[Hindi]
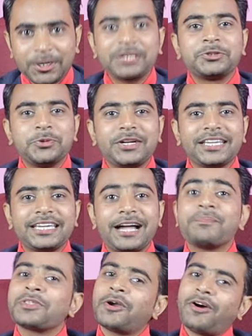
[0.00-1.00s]
पूरा शूट किया
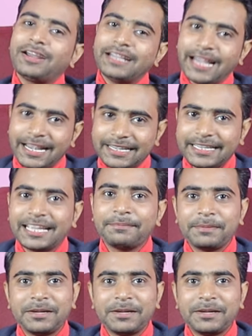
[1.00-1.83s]
और एडिटिंग